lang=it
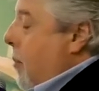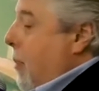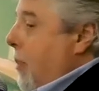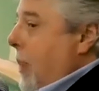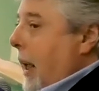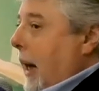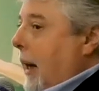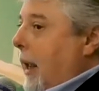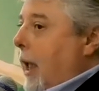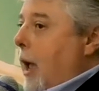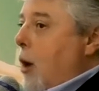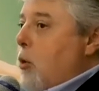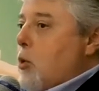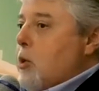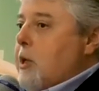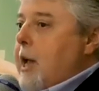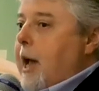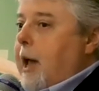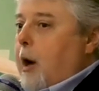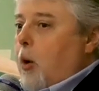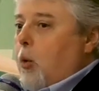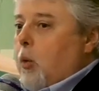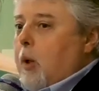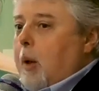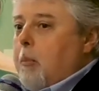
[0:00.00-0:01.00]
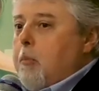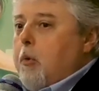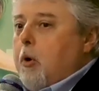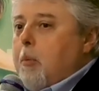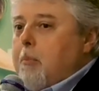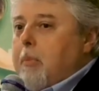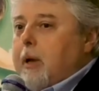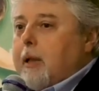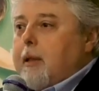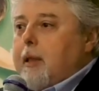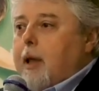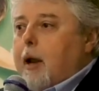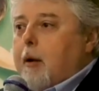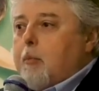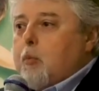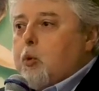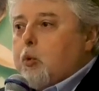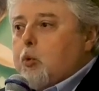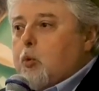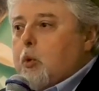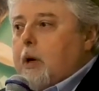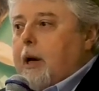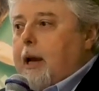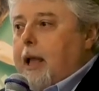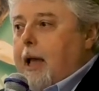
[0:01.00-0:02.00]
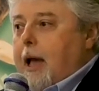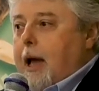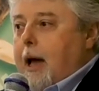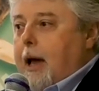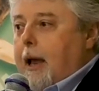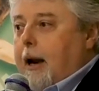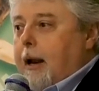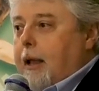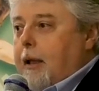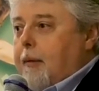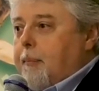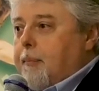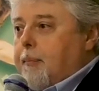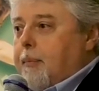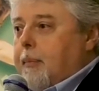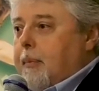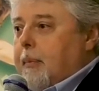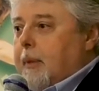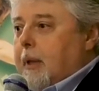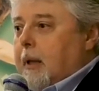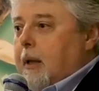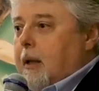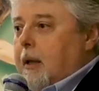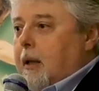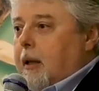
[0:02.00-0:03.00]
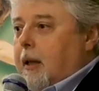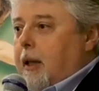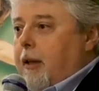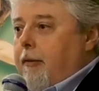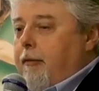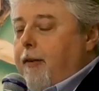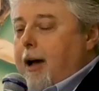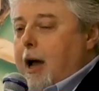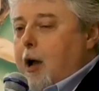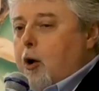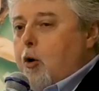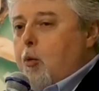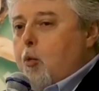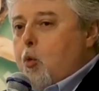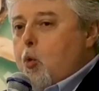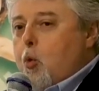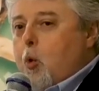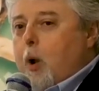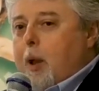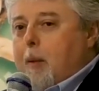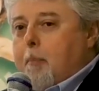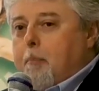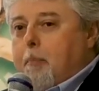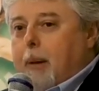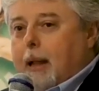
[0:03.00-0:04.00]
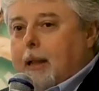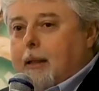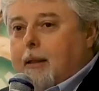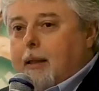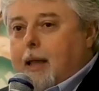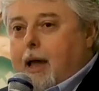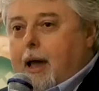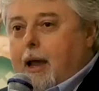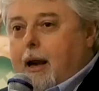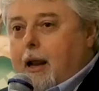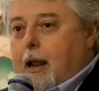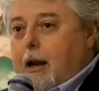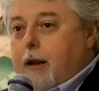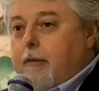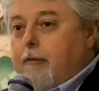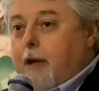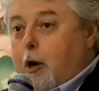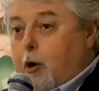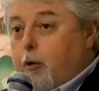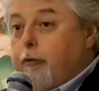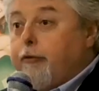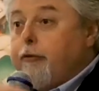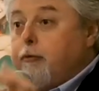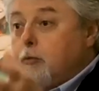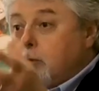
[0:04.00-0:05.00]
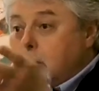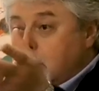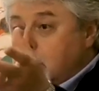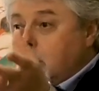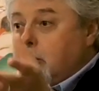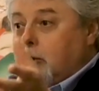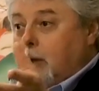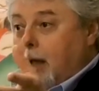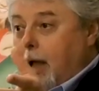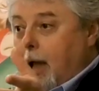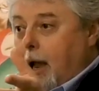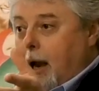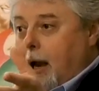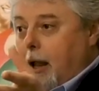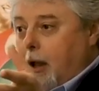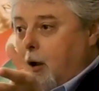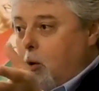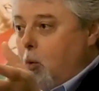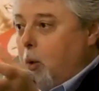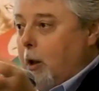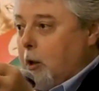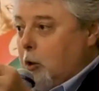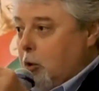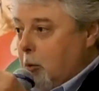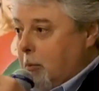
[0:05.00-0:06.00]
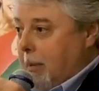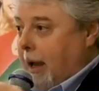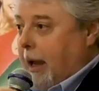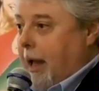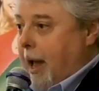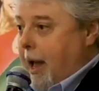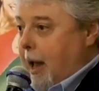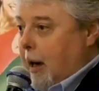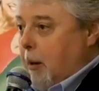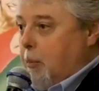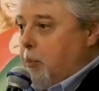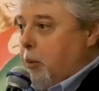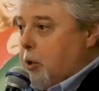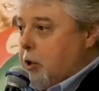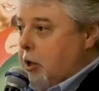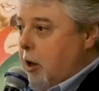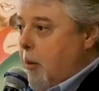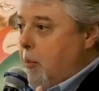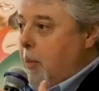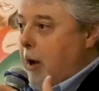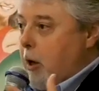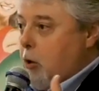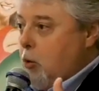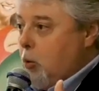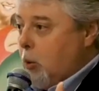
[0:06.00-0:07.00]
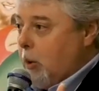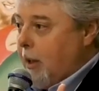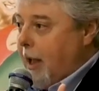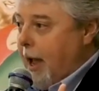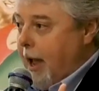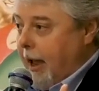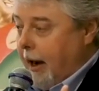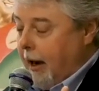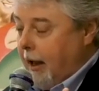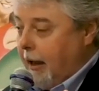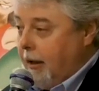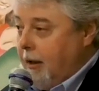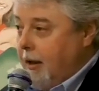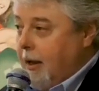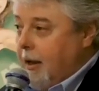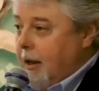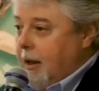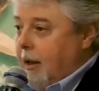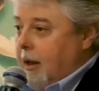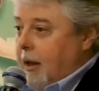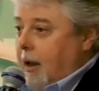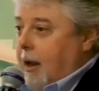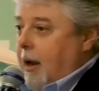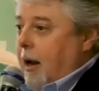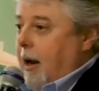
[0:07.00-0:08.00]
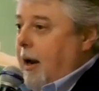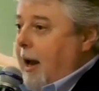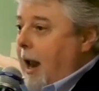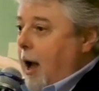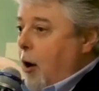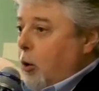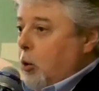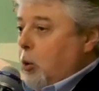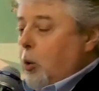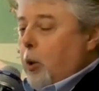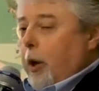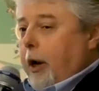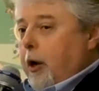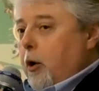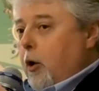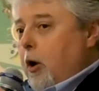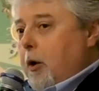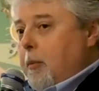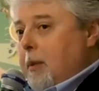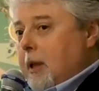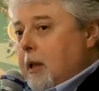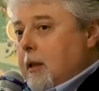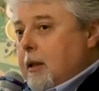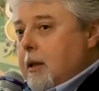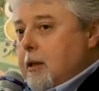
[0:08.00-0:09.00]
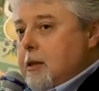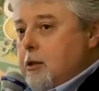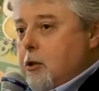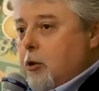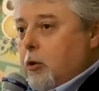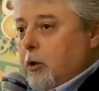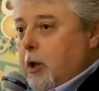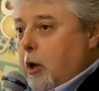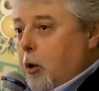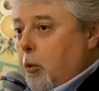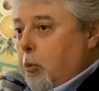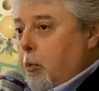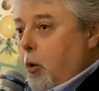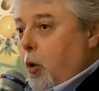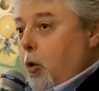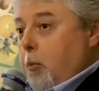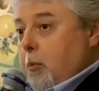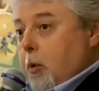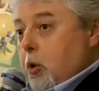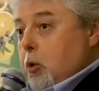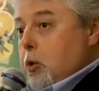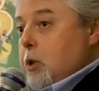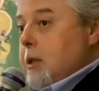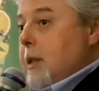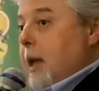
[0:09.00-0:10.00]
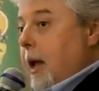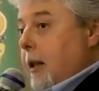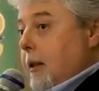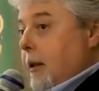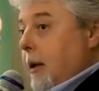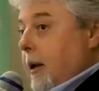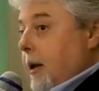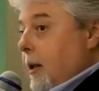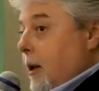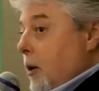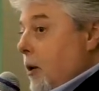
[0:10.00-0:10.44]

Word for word: perché usare una bomba termonucleare che va comunque a impattare a livello funzionale quando magari possiamo aiutare l'autoregolamentazione omeostatica